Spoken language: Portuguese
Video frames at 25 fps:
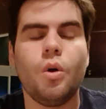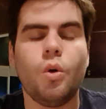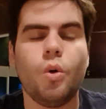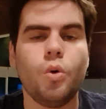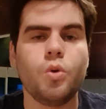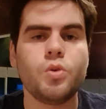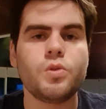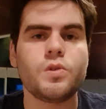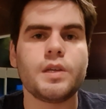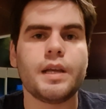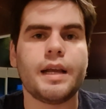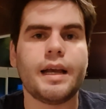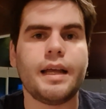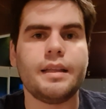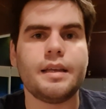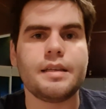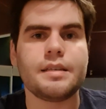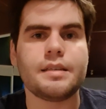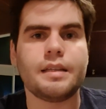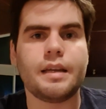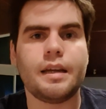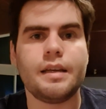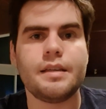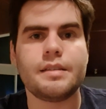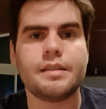ou se
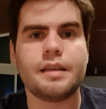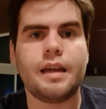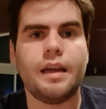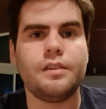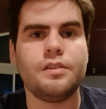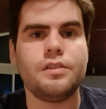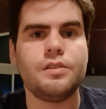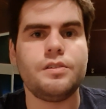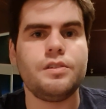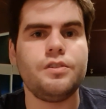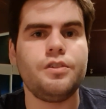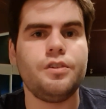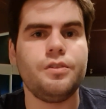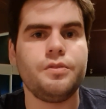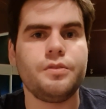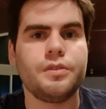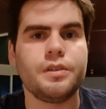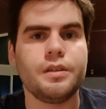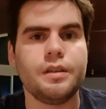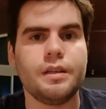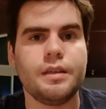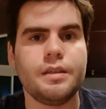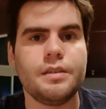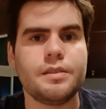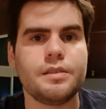cadastrar em sites de
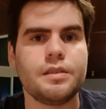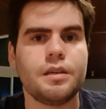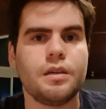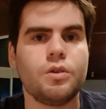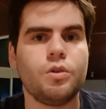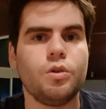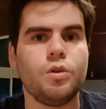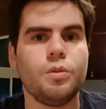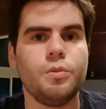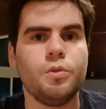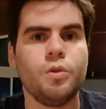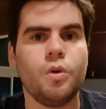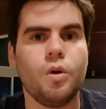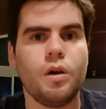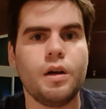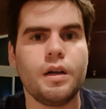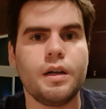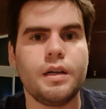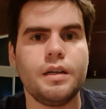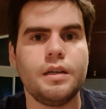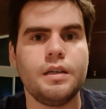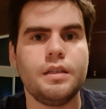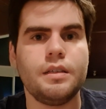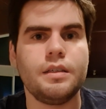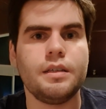freelancer como
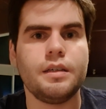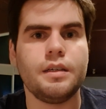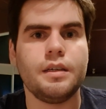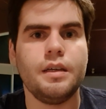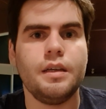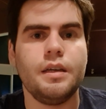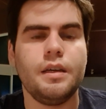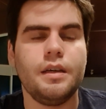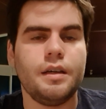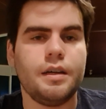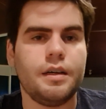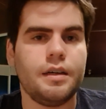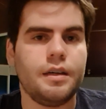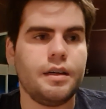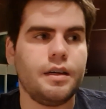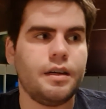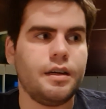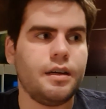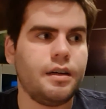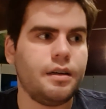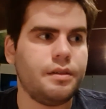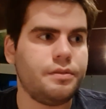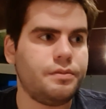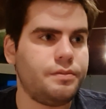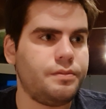Orkana,
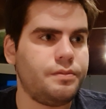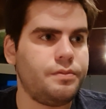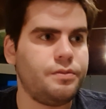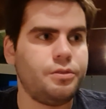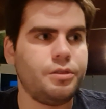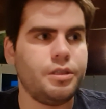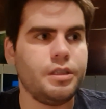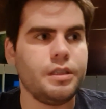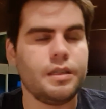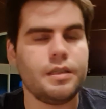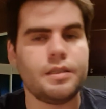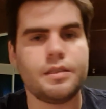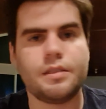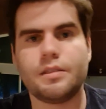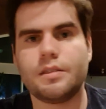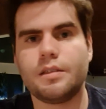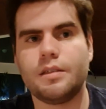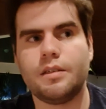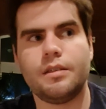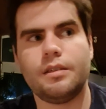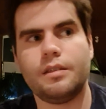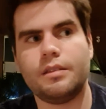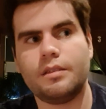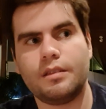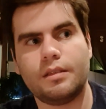uh,
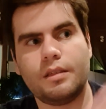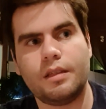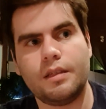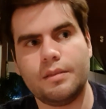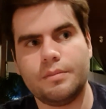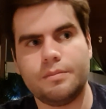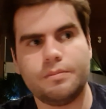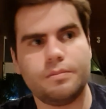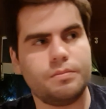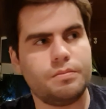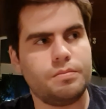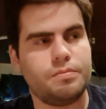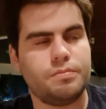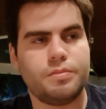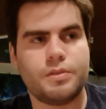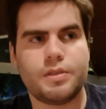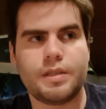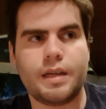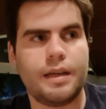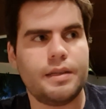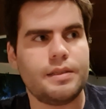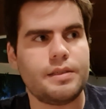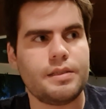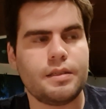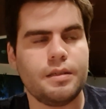Freelancer tem
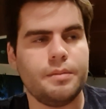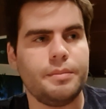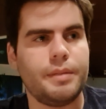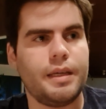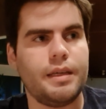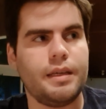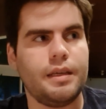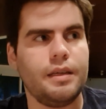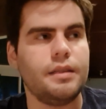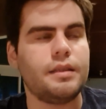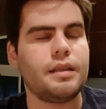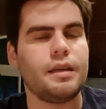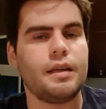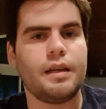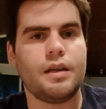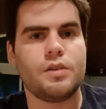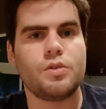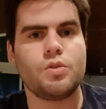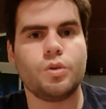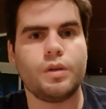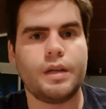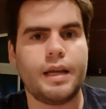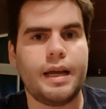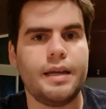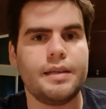sites também
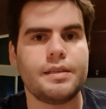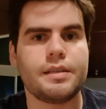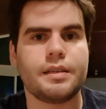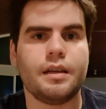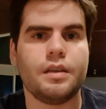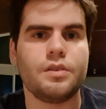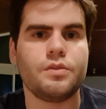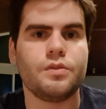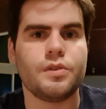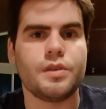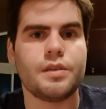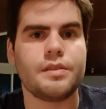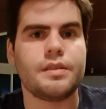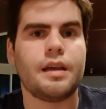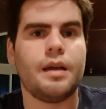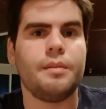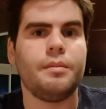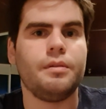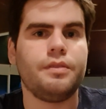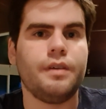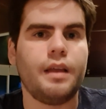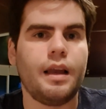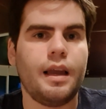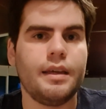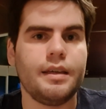internacionais, caso você
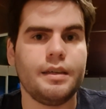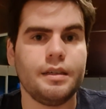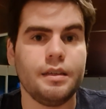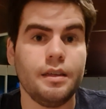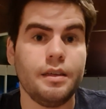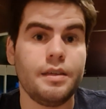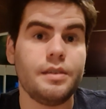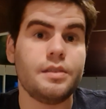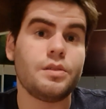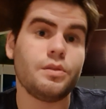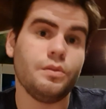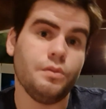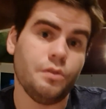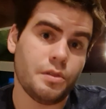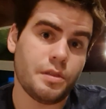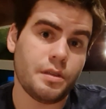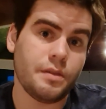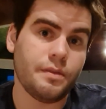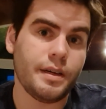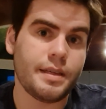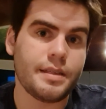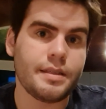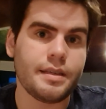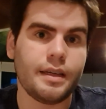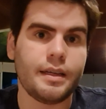saiba falar inglês, você
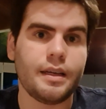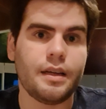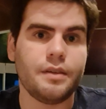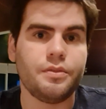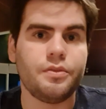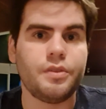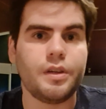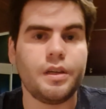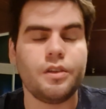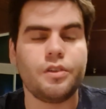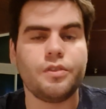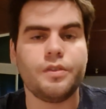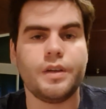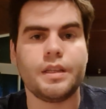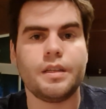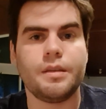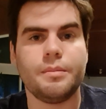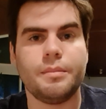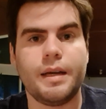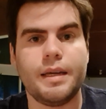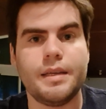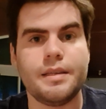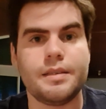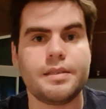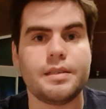vai sair na frente, vai ter
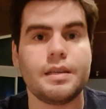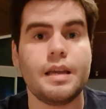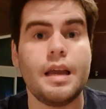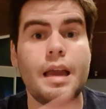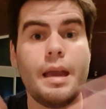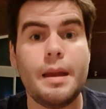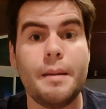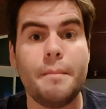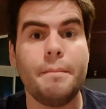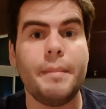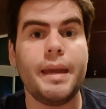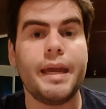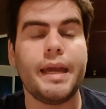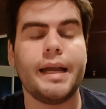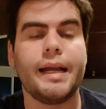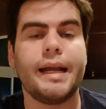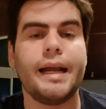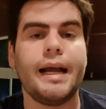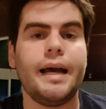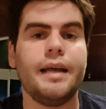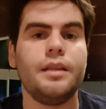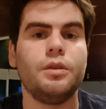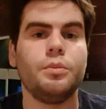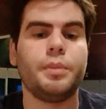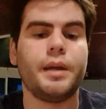mais
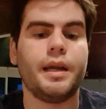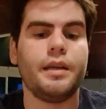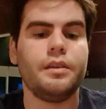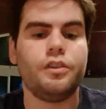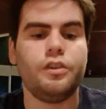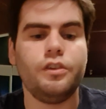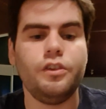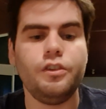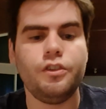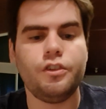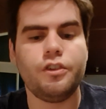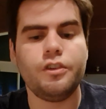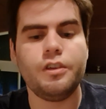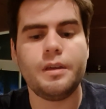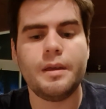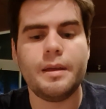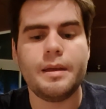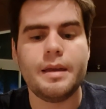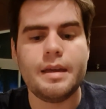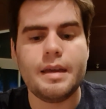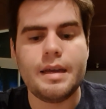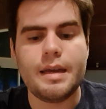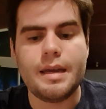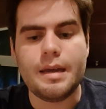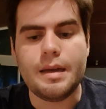mercado para atingir.
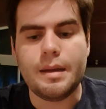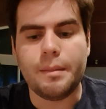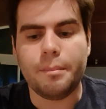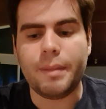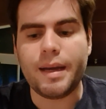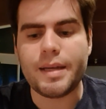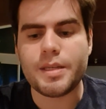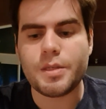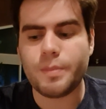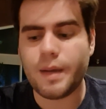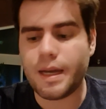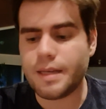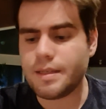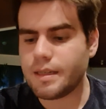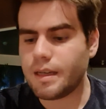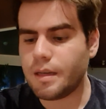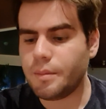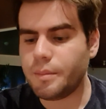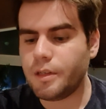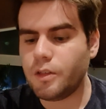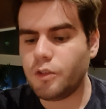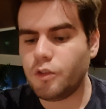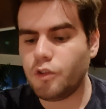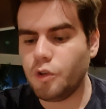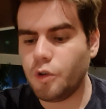Mas
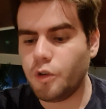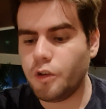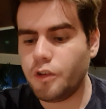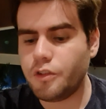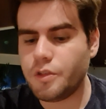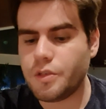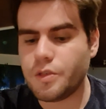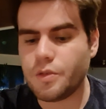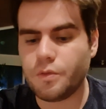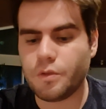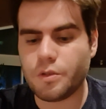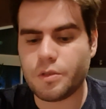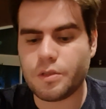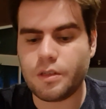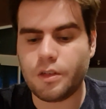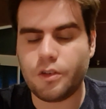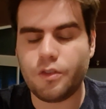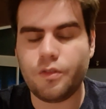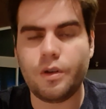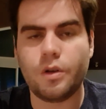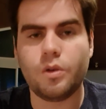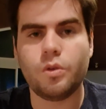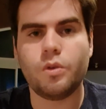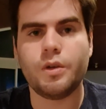basicamente hoje, se você tiver um